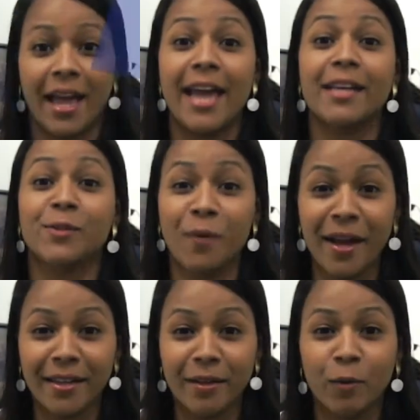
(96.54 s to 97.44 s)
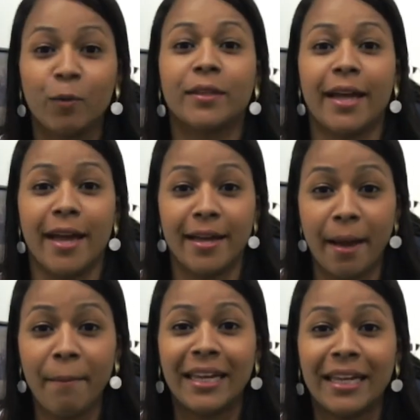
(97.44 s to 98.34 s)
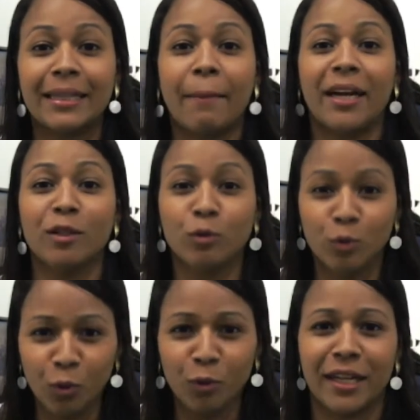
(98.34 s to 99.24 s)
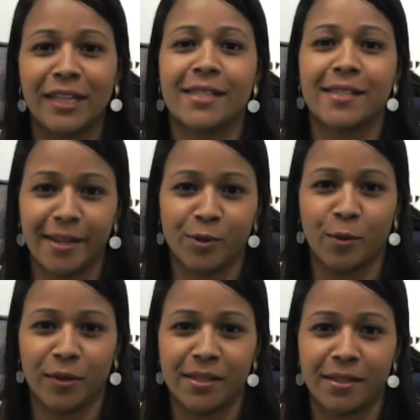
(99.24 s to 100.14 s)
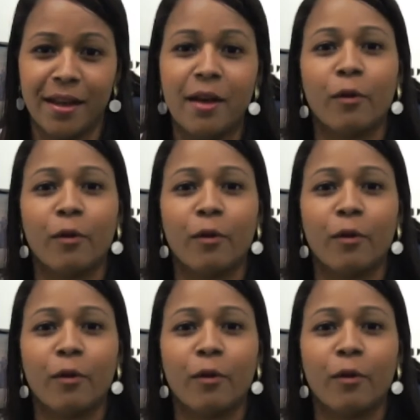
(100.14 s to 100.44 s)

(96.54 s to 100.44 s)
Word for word: É isso aí, o TRE Bahia trabalhando duro nessas eleições.